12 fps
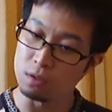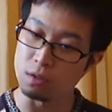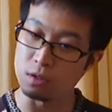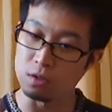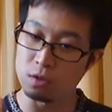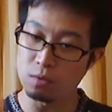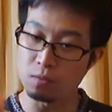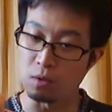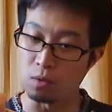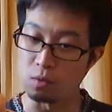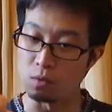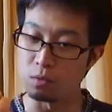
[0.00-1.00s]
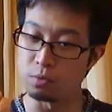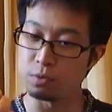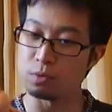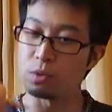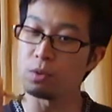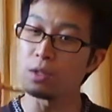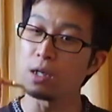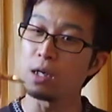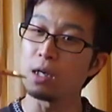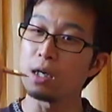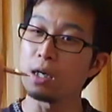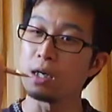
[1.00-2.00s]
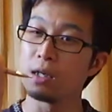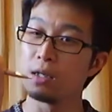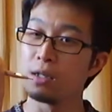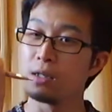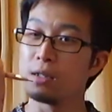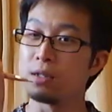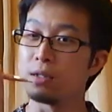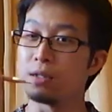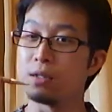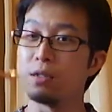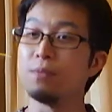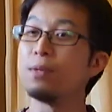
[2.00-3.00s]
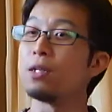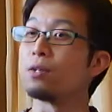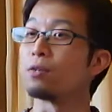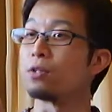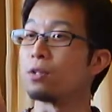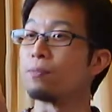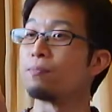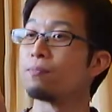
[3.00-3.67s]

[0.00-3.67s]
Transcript: で芯もここ太いな 2mm の芯